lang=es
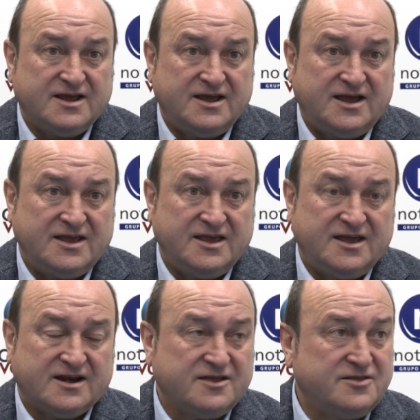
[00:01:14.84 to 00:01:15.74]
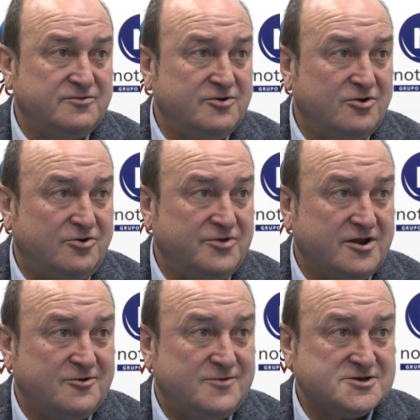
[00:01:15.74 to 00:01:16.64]
que ayer recibió el
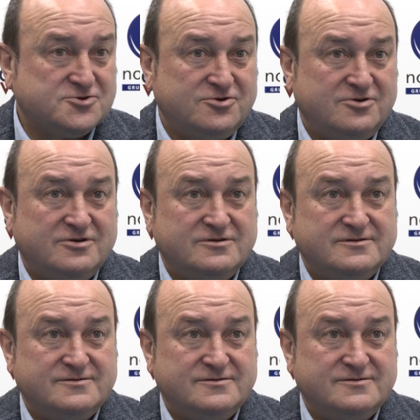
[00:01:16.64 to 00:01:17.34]
gobierno vasco